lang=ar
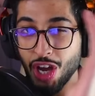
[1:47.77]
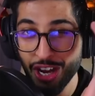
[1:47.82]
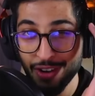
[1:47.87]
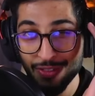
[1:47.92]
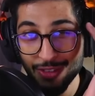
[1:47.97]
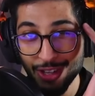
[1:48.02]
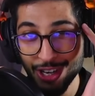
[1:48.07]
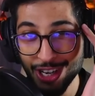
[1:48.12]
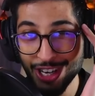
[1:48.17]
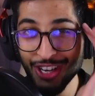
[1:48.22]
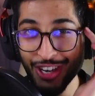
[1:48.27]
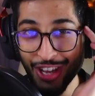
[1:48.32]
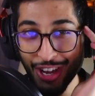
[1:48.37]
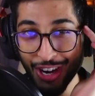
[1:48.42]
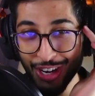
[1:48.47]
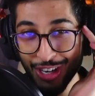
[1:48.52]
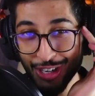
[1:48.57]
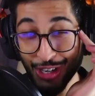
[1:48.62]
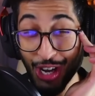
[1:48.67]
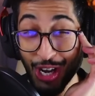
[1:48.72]
فيها عرفت اللي
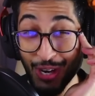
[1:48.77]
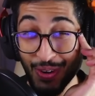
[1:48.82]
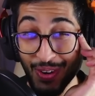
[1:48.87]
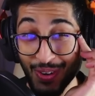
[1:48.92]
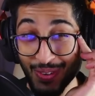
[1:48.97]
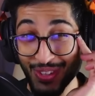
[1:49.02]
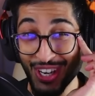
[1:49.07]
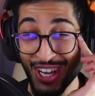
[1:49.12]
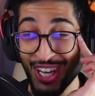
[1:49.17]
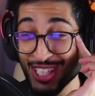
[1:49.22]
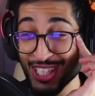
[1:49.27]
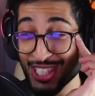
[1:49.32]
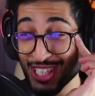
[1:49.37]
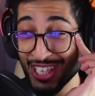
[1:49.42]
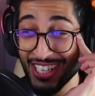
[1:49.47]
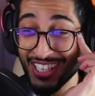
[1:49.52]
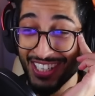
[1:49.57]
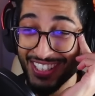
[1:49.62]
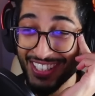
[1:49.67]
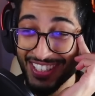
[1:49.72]
احنا رايحين قهوه
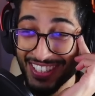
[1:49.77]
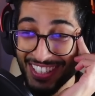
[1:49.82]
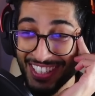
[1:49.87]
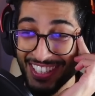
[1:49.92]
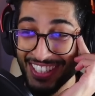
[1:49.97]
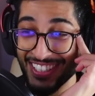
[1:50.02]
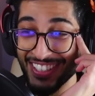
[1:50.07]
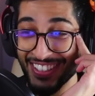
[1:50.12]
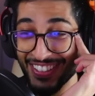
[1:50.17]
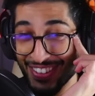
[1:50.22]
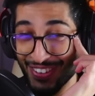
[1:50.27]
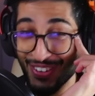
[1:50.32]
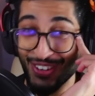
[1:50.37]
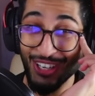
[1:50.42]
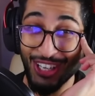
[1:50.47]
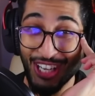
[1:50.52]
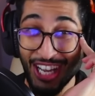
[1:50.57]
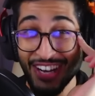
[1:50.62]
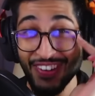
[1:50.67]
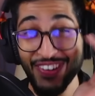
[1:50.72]
ودراسه نروح
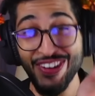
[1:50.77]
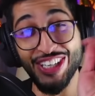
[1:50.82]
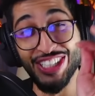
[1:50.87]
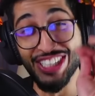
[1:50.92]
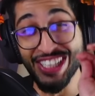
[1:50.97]
القهوه